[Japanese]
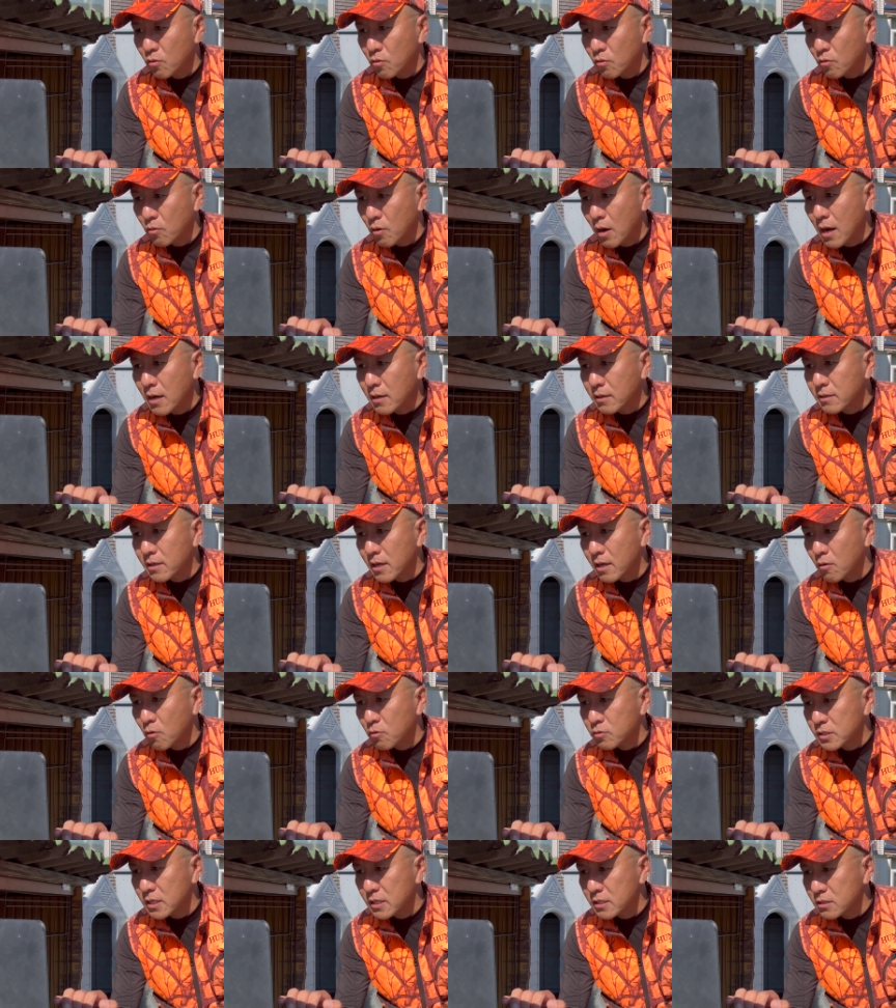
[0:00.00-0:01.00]
す。半径
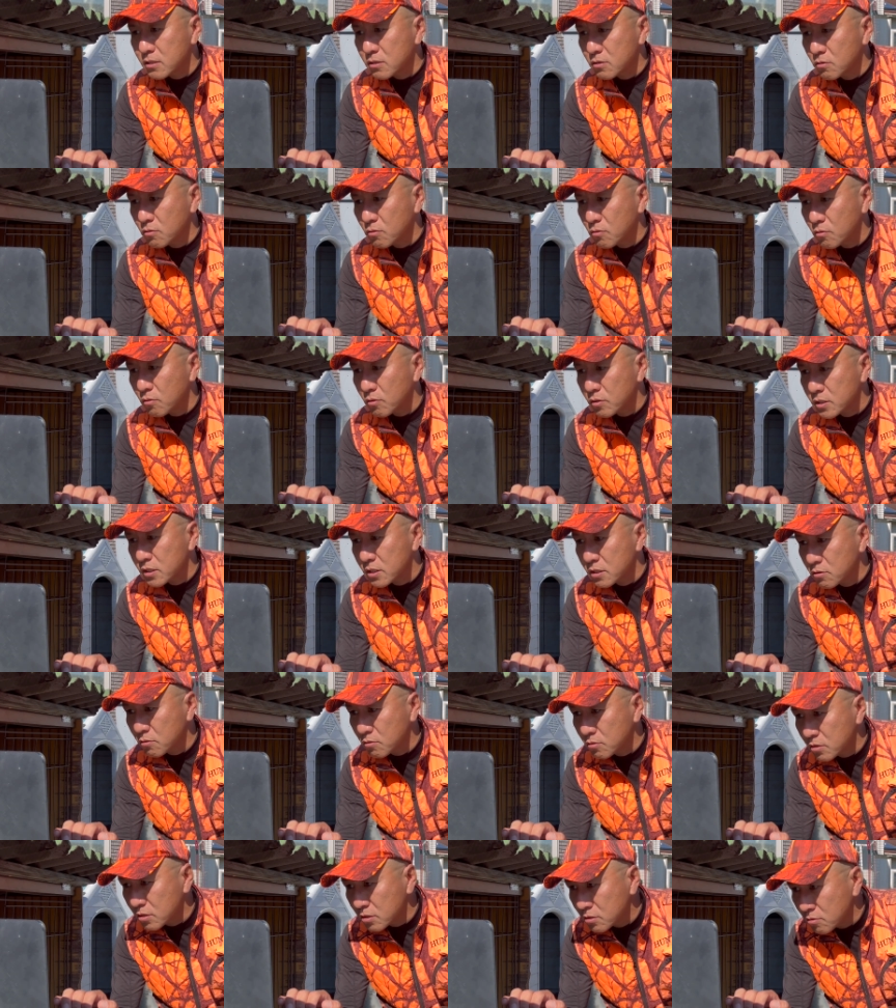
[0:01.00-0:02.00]
5センチの
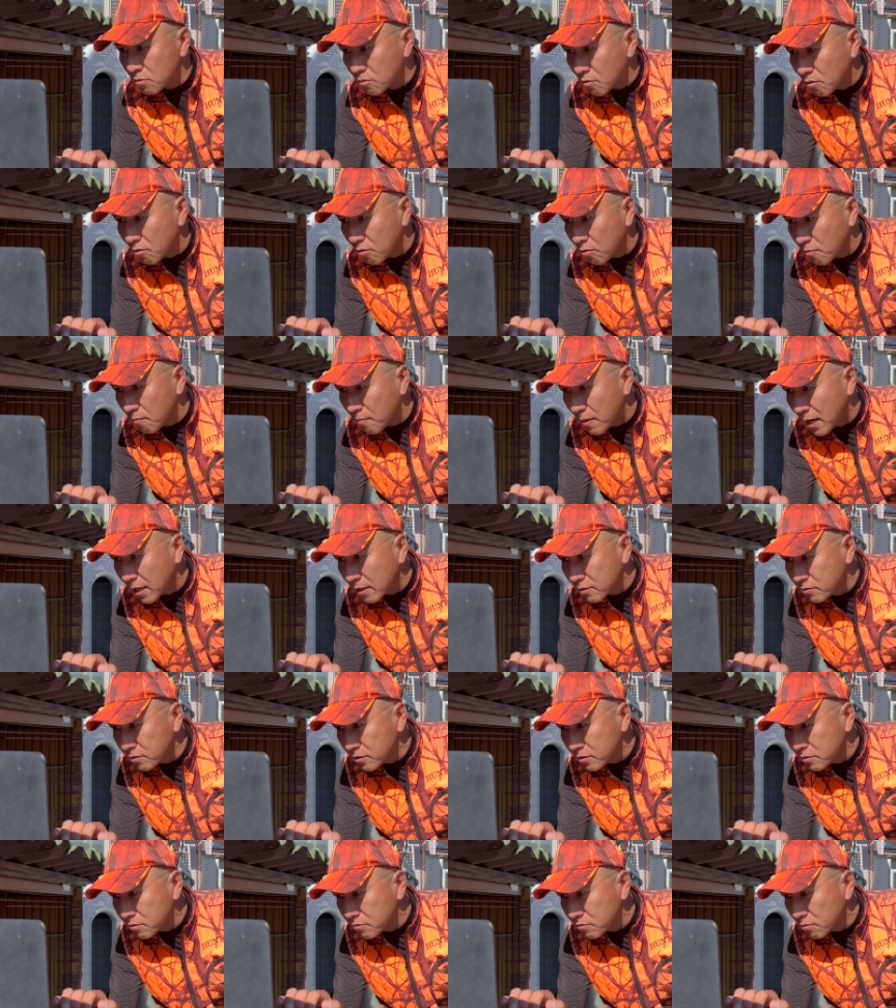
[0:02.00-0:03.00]
白地の丸
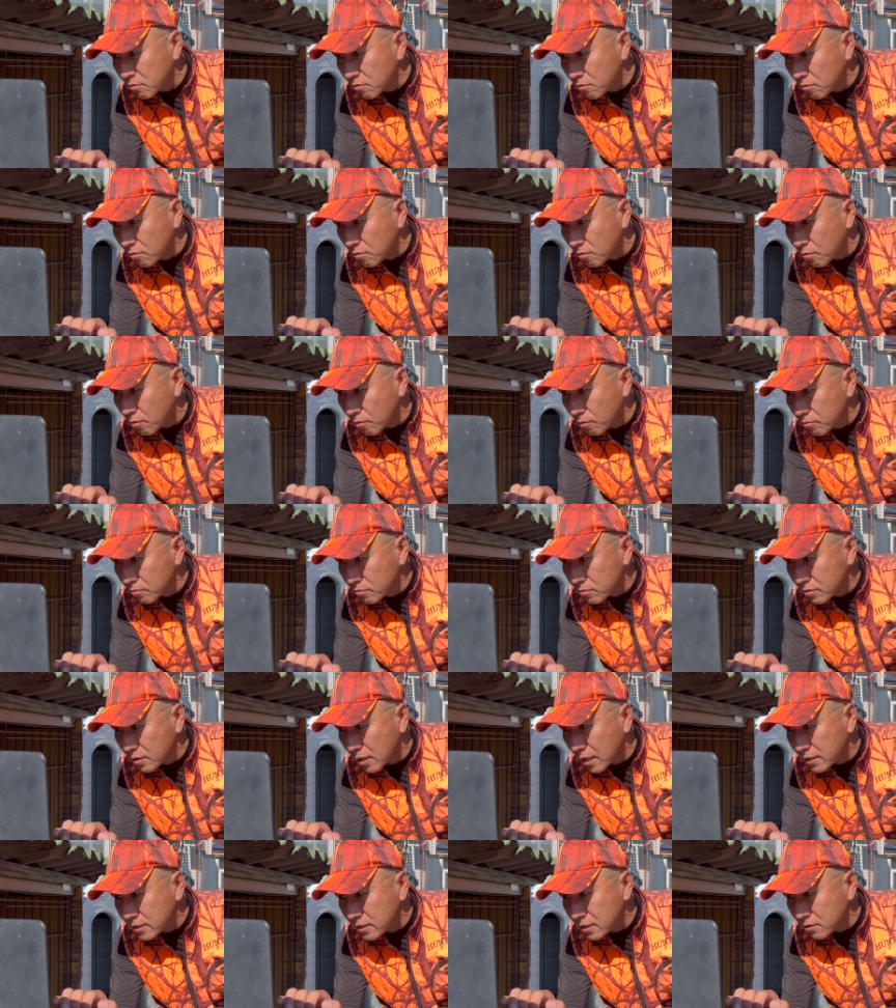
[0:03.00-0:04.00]
い布を本
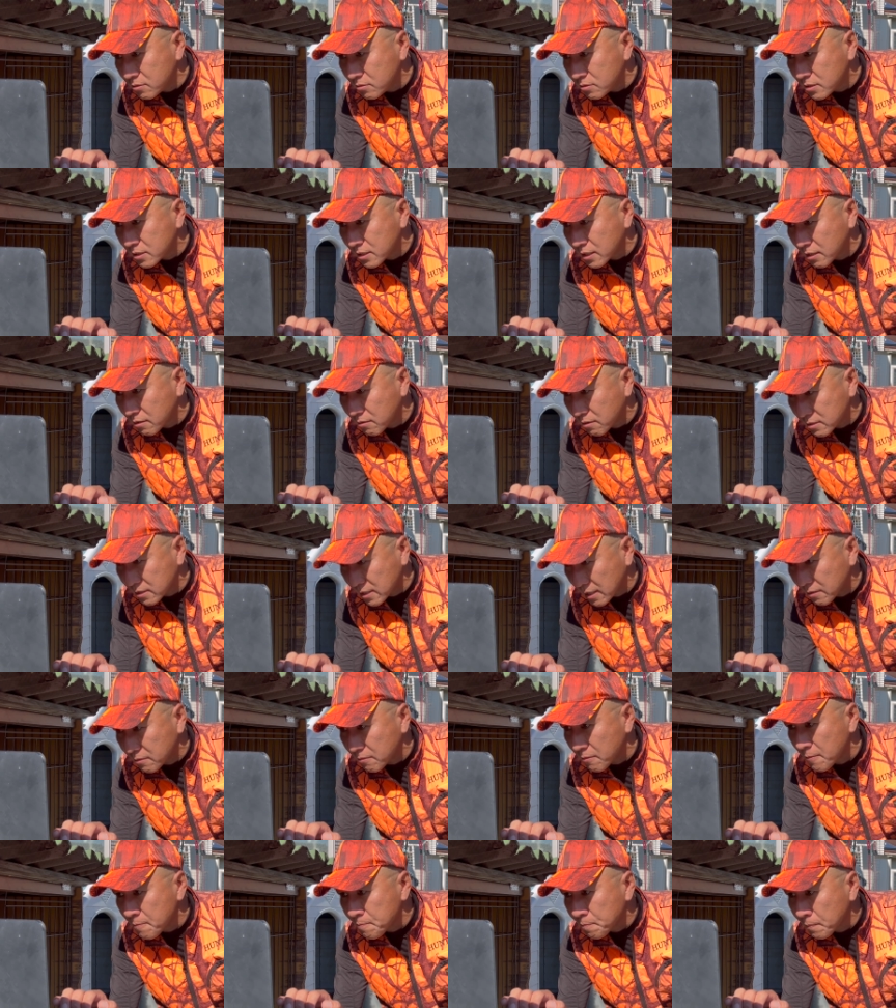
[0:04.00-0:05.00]
体に縫い付けてください。
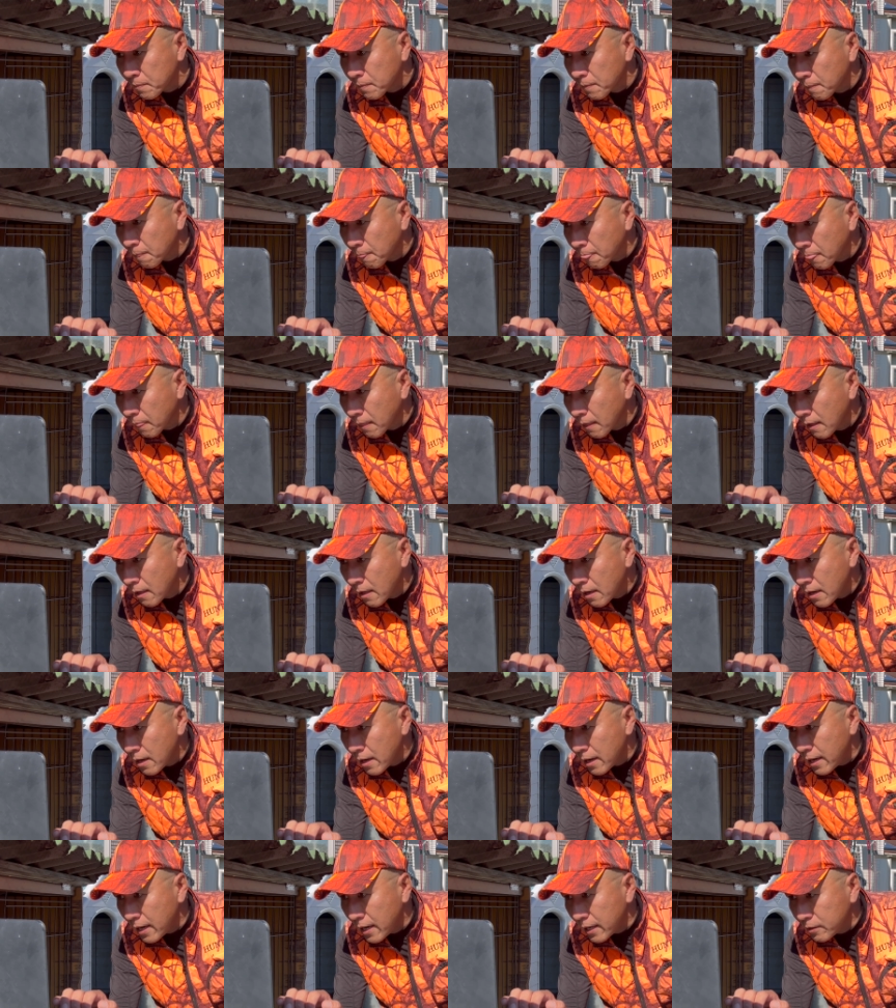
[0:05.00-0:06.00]

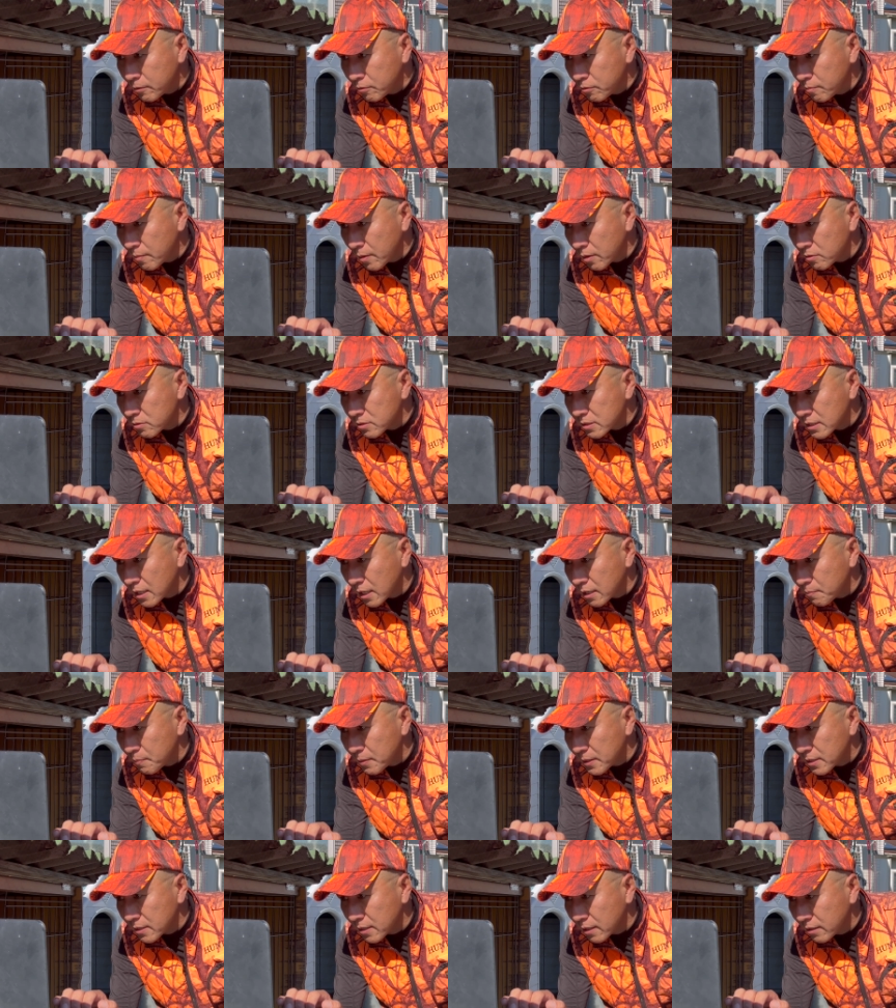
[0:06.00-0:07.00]
縫い目の内側に
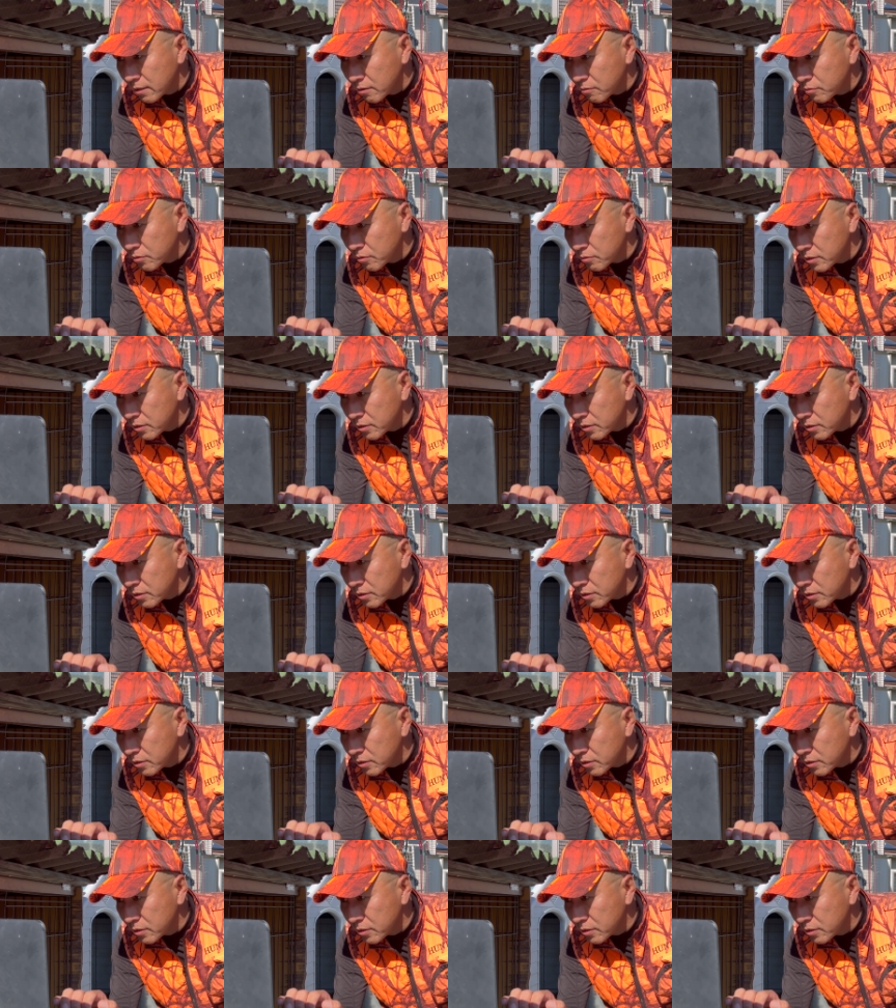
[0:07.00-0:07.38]
ぴったり合うよう